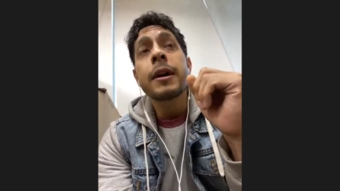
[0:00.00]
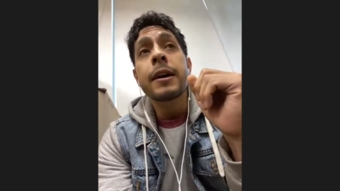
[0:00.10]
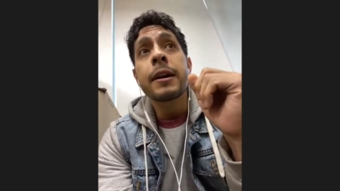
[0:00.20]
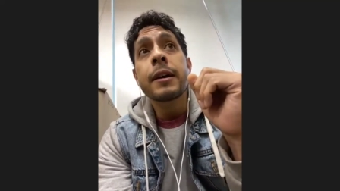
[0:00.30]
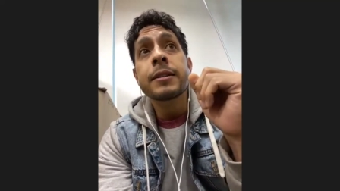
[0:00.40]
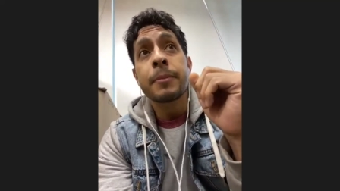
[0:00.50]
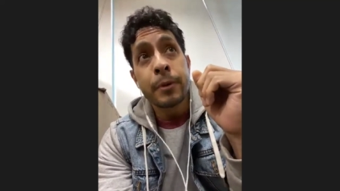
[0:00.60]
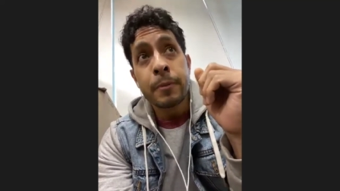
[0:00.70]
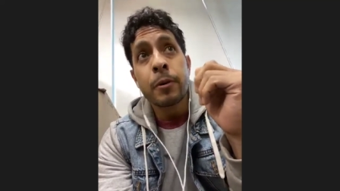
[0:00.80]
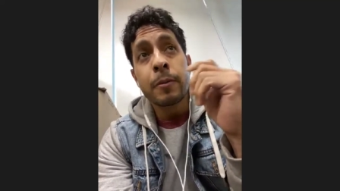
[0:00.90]
eh, se
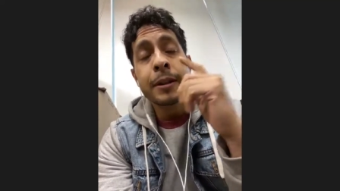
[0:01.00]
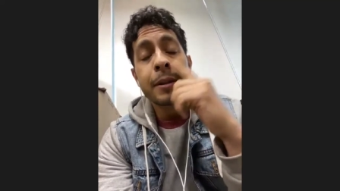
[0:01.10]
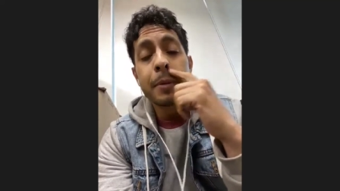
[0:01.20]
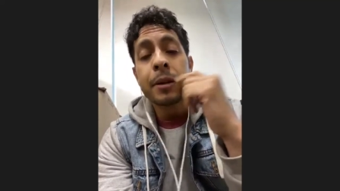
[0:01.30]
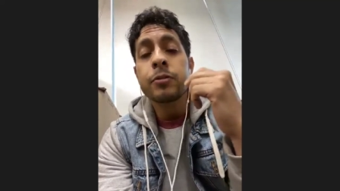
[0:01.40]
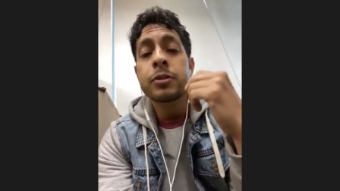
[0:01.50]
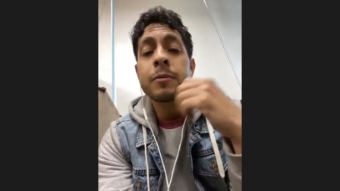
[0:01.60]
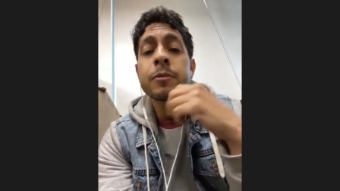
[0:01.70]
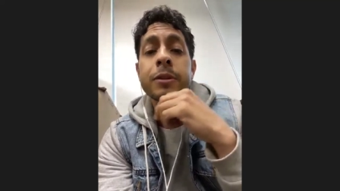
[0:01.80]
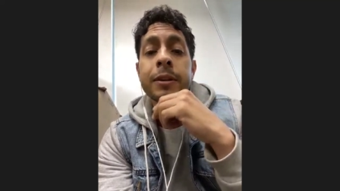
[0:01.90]
pueden volver también
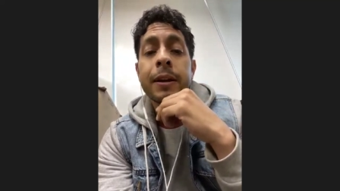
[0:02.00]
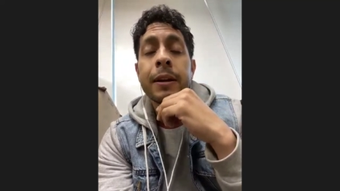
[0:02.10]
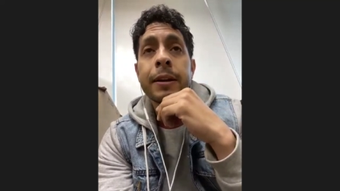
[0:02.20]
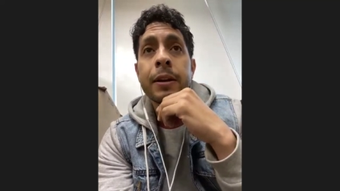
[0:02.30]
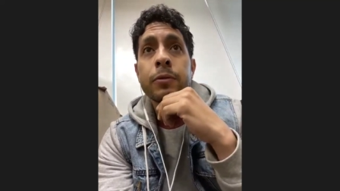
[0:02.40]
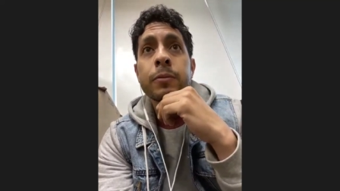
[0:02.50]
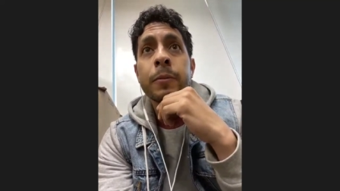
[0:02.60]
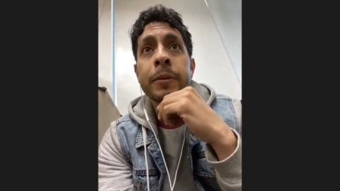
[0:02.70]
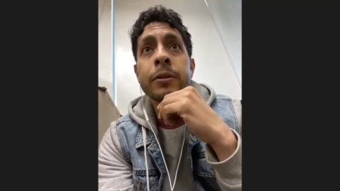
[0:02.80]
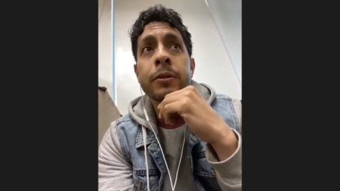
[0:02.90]
nocivos en, en, algún
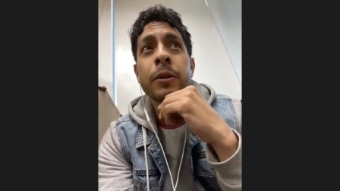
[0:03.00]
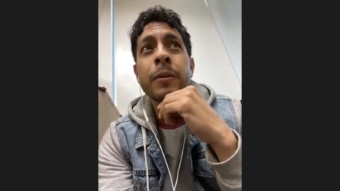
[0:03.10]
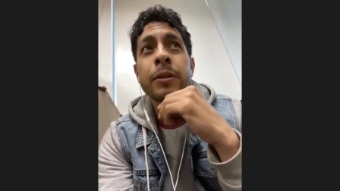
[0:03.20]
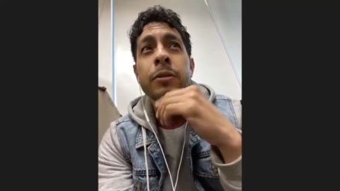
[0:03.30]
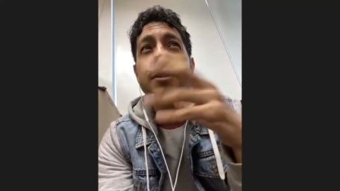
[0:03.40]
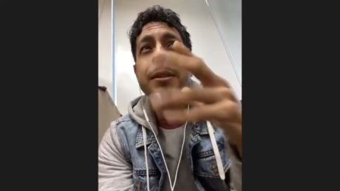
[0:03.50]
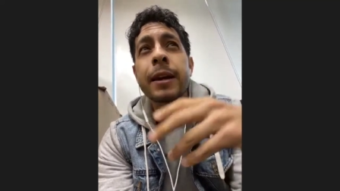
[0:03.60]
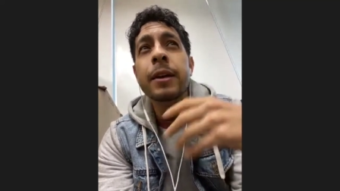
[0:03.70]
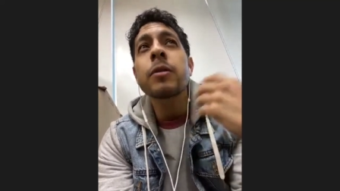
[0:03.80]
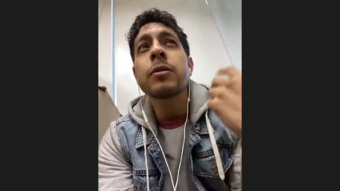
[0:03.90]
momento, ¿no? Entonces,
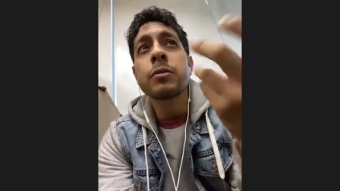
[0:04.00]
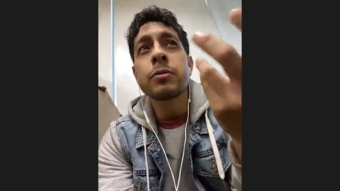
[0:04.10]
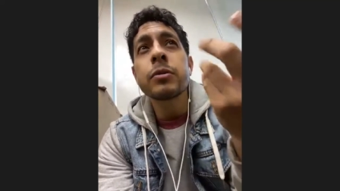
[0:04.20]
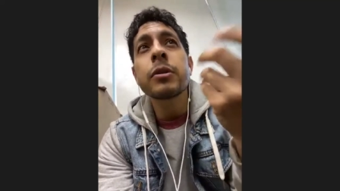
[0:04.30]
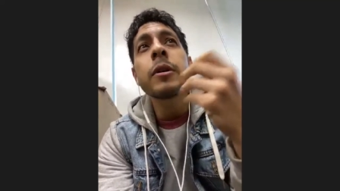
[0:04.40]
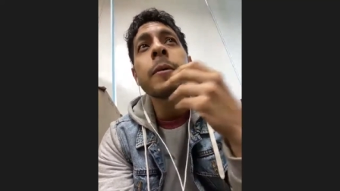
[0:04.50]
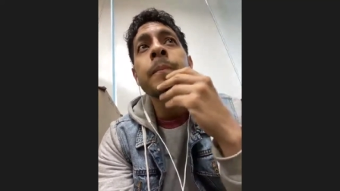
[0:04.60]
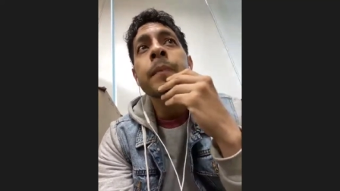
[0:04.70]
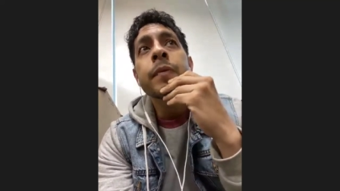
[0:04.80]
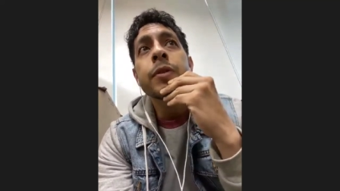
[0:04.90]
en conjunto,
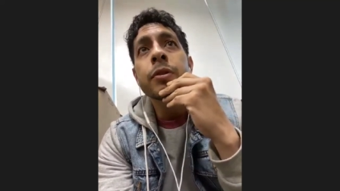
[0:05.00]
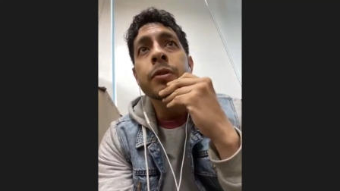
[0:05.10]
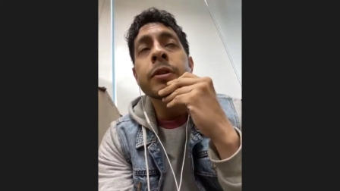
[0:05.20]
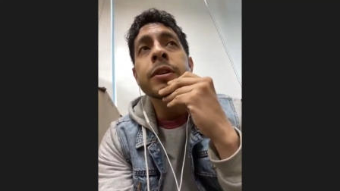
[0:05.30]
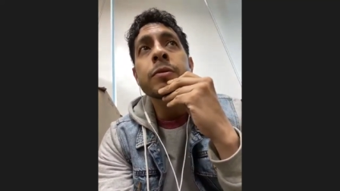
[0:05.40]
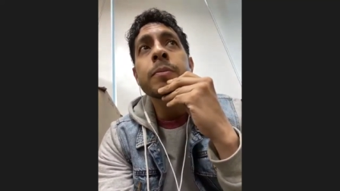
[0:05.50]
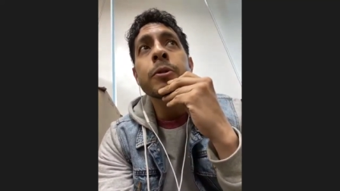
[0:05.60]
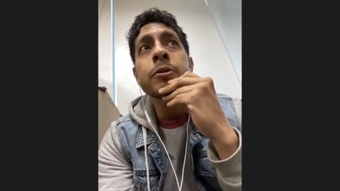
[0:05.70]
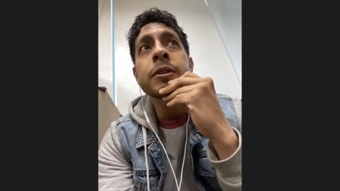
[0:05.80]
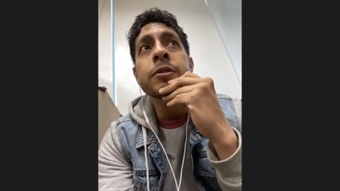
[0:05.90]
yo creo que es un
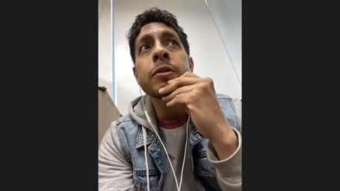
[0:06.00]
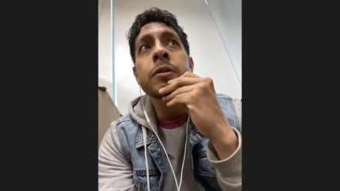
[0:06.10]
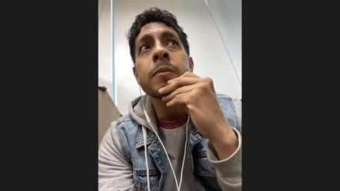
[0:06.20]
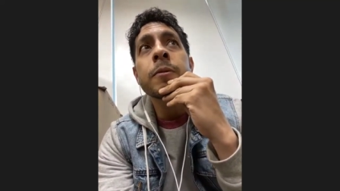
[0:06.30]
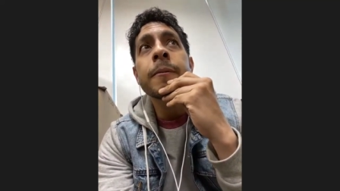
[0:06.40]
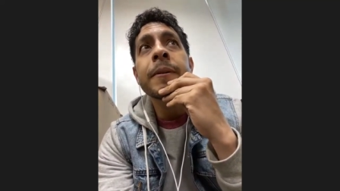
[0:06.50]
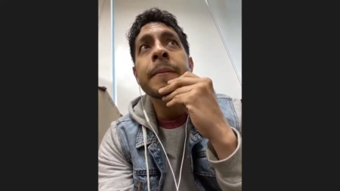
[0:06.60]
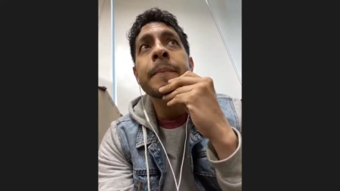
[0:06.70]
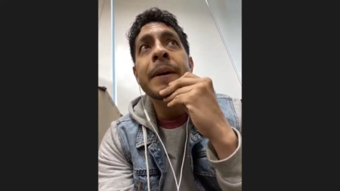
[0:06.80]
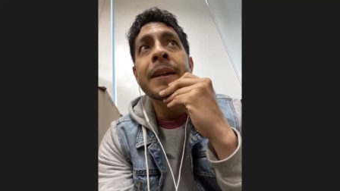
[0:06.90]
proceso como
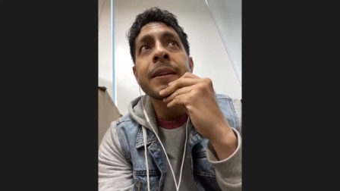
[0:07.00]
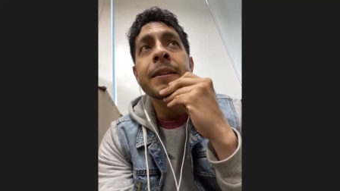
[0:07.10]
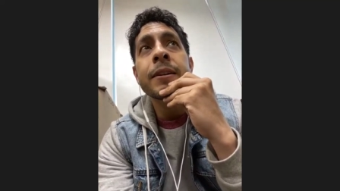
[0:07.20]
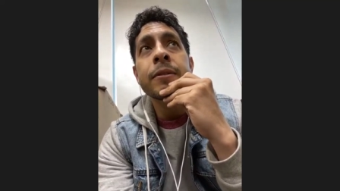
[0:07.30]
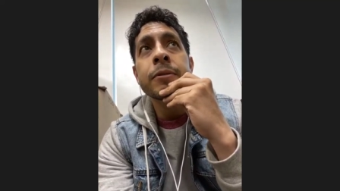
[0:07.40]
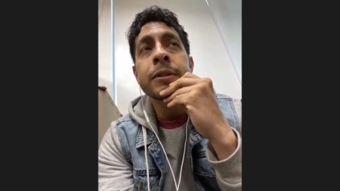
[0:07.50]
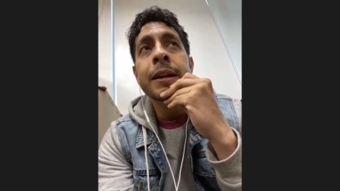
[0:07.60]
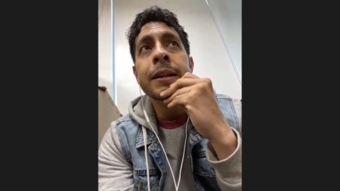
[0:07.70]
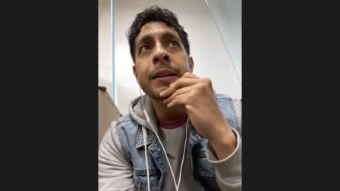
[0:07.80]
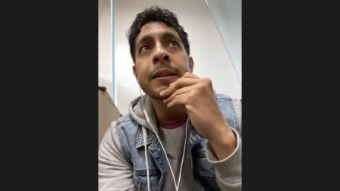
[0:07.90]
bien padre de
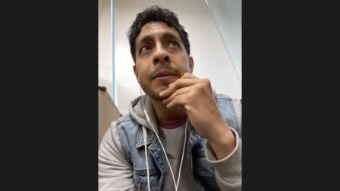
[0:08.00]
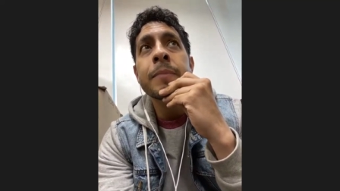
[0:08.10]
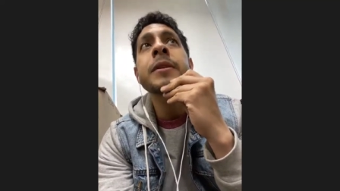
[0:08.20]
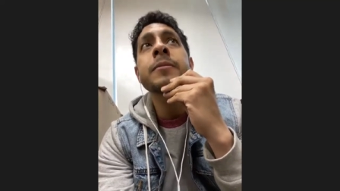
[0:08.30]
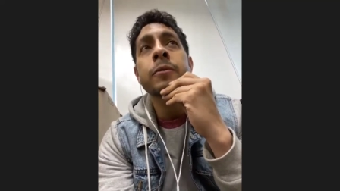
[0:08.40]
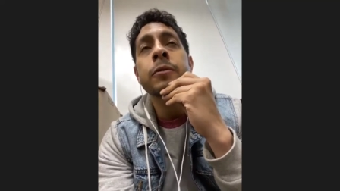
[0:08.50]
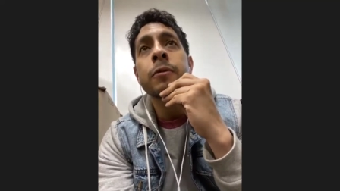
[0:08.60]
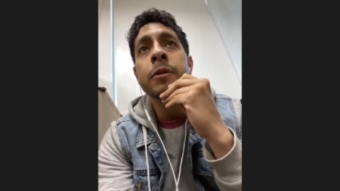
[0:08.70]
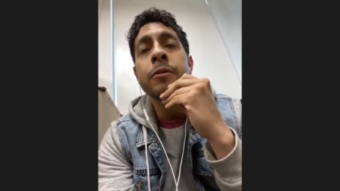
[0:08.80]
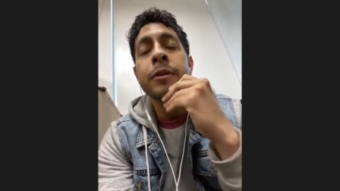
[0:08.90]
encontrarte a ti mismo.
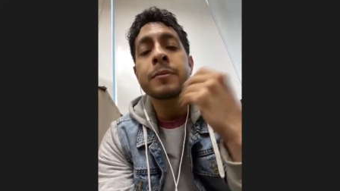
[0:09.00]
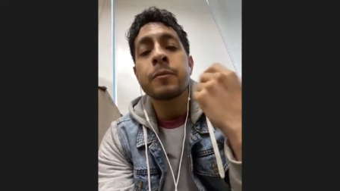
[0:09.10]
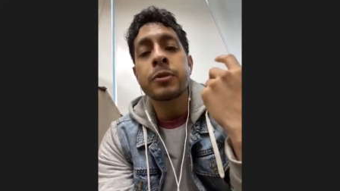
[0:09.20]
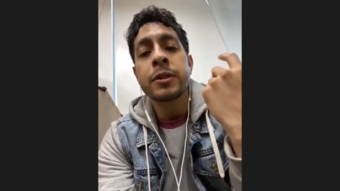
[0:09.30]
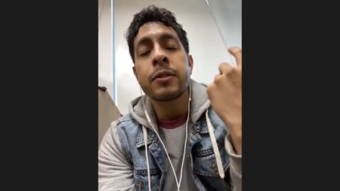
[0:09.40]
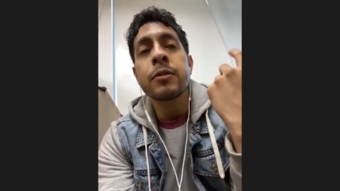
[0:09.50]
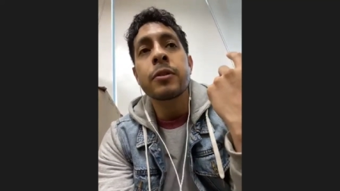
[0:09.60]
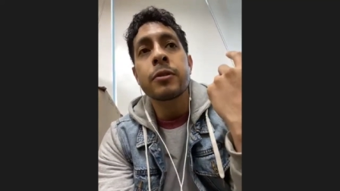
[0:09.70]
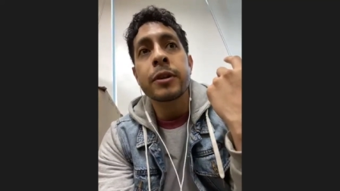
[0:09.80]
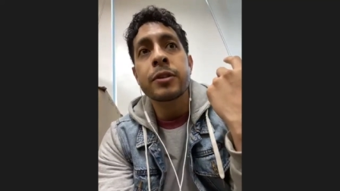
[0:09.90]
Cuando eres músico,
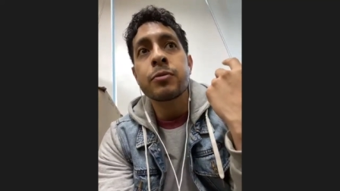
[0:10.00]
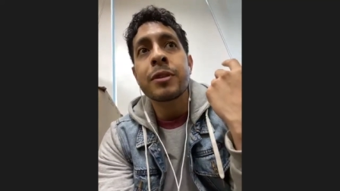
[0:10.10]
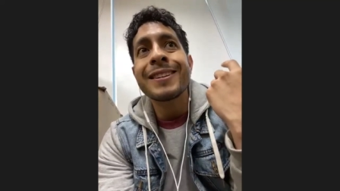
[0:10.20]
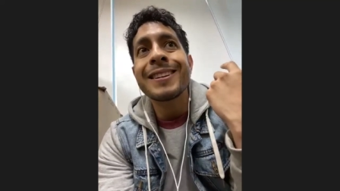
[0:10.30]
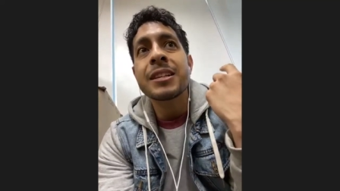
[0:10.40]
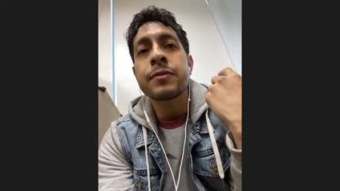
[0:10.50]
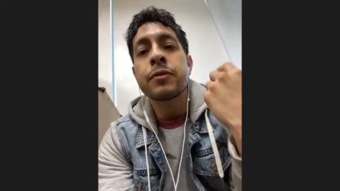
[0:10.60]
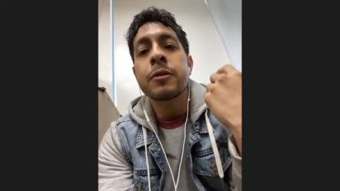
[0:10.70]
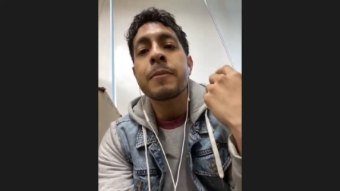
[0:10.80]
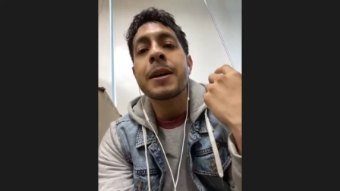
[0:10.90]
creo que es una de las
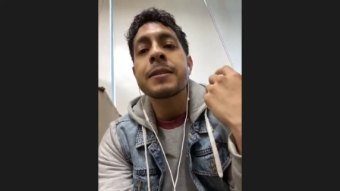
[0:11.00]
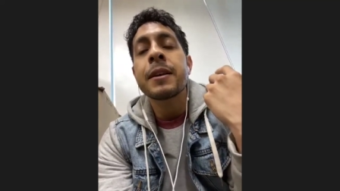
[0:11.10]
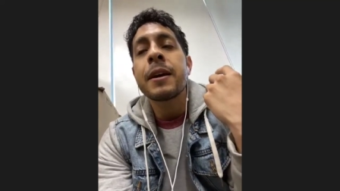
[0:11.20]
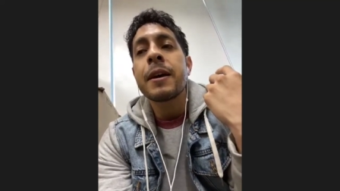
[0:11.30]
formas